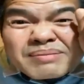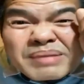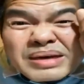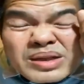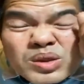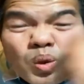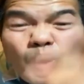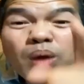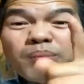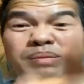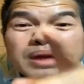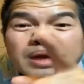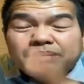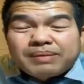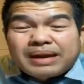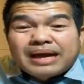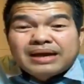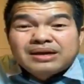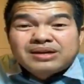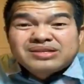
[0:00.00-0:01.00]
mình toan miếng
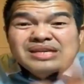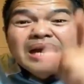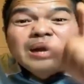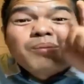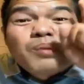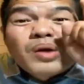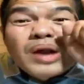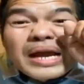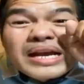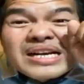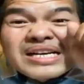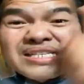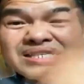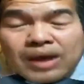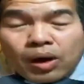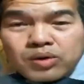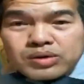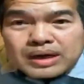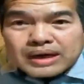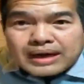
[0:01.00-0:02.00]
cầm lăng. Đòi xa bọn ai
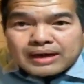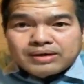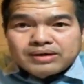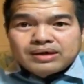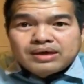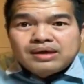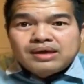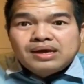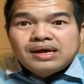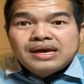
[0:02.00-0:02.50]
sâu nhà lại.